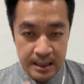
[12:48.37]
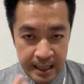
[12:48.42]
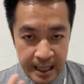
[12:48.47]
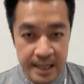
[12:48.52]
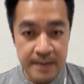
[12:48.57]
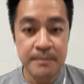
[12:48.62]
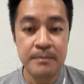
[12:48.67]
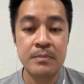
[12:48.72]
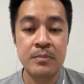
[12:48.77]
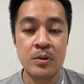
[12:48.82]

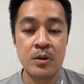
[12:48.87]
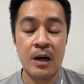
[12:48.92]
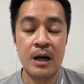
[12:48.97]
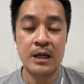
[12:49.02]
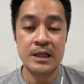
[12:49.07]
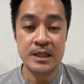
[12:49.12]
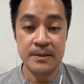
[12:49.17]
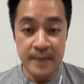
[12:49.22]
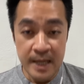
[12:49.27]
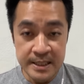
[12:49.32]
ให้
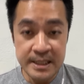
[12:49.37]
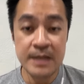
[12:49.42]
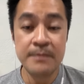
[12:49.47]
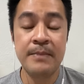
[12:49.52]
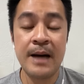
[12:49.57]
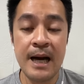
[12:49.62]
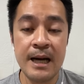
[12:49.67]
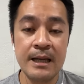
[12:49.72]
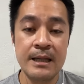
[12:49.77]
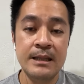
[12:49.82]
สมาชิก
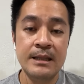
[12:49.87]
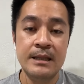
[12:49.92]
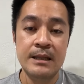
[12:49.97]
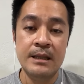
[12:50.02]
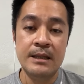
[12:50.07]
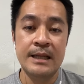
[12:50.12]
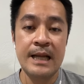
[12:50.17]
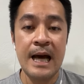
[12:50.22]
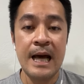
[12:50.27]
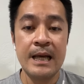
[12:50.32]
พรรค
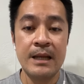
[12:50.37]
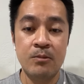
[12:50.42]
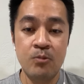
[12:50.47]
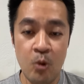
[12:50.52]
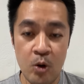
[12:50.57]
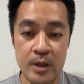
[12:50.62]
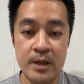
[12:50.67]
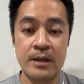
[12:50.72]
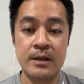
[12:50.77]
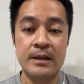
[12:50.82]
ได้โห
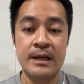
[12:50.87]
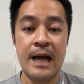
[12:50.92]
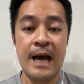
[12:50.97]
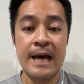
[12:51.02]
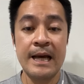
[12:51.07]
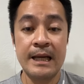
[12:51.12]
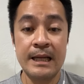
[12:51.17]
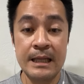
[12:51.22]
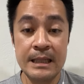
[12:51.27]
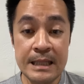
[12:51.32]
วต
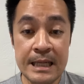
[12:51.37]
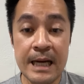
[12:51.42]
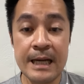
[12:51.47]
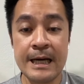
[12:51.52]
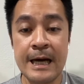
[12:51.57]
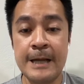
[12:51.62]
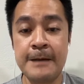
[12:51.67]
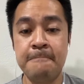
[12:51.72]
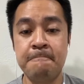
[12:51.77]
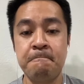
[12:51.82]
ได้เลือก
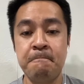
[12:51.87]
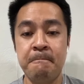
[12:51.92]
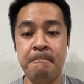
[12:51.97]
กัน